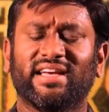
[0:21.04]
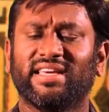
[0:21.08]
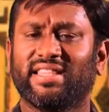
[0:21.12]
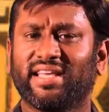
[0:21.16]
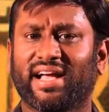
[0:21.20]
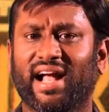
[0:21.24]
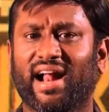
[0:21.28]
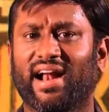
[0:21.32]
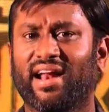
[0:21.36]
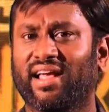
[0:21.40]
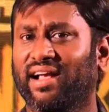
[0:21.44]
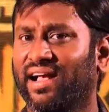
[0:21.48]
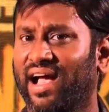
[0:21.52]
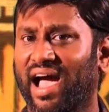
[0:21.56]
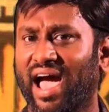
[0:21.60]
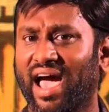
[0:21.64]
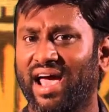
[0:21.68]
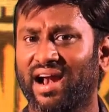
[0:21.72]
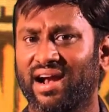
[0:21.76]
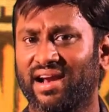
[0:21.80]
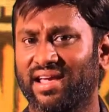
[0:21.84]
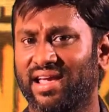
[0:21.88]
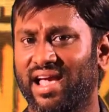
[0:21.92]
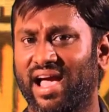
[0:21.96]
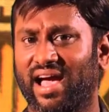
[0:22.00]
இதுக்கான
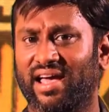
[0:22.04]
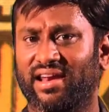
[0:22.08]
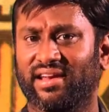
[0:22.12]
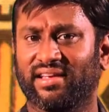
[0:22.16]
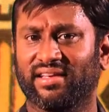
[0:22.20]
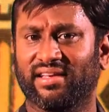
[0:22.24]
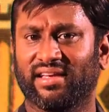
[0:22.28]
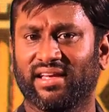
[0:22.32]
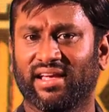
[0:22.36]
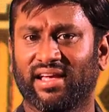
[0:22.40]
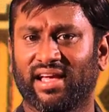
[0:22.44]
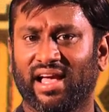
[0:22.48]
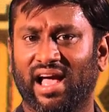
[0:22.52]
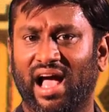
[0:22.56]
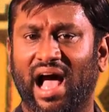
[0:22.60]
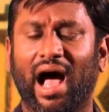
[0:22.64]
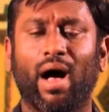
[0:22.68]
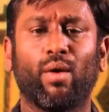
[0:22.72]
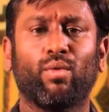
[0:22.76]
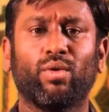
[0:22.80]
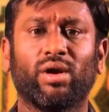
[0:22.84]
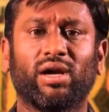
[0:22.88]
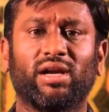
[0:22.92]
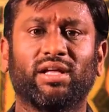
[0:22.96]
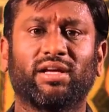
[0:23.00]
காரணம் யார்
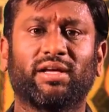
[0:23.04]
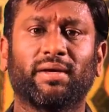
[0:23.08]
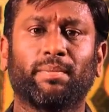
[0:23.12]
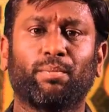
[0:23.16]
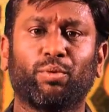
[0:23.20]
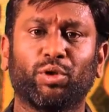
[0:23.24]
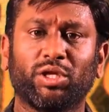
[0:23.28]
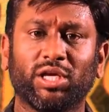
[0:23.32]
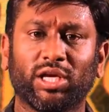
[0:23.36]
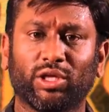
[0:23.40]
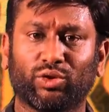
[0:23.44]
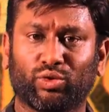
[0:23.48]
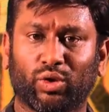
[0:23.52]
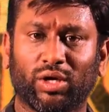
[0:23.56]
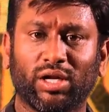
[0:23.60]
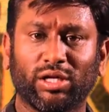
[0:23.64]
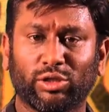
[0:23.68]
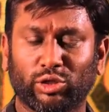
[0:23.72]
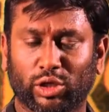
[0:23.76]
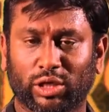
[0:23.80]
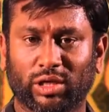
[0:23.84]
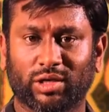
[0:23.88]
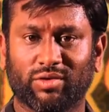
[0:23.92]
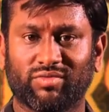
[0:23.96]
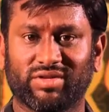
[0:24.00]
அவங்களுக்கு புதிய
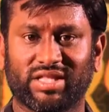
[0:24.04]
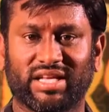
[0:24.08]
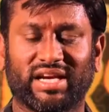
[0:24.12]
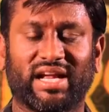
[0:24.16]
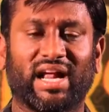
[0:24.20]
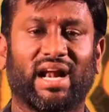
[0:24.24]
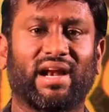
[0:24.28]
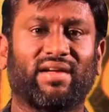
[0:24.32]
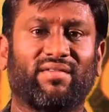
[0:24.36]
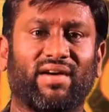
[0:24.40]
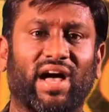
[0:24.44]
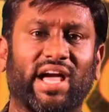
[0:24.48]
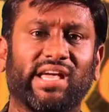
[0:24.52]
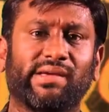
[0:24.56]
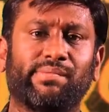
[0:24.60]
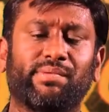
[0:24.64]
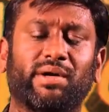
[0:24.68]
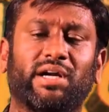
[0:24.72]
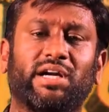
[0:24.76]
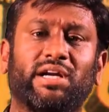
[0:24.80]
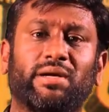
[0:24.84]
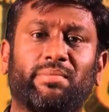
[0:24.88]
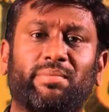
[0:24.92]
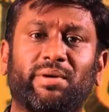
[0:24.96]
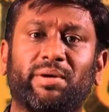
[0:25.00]
தொழில் தொடங்குவதற்கான வாய்ப்புகள்